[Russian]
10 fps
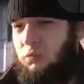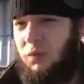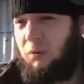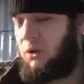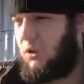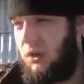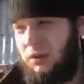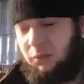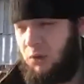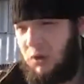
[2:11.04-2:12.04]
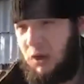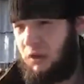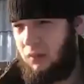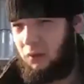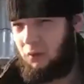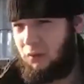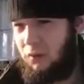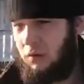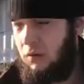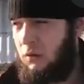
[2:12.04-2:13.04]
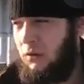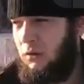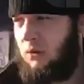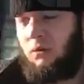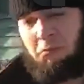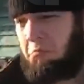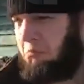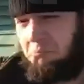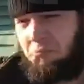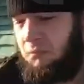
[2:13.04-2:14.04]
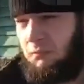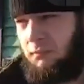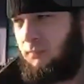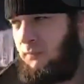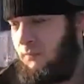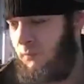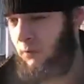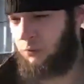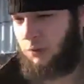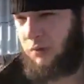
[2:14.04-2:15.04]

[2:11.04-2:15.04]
Не ночью, мешает, не ночью мешает, никаких ночью. огоньков нету, там э, ночью Вообще.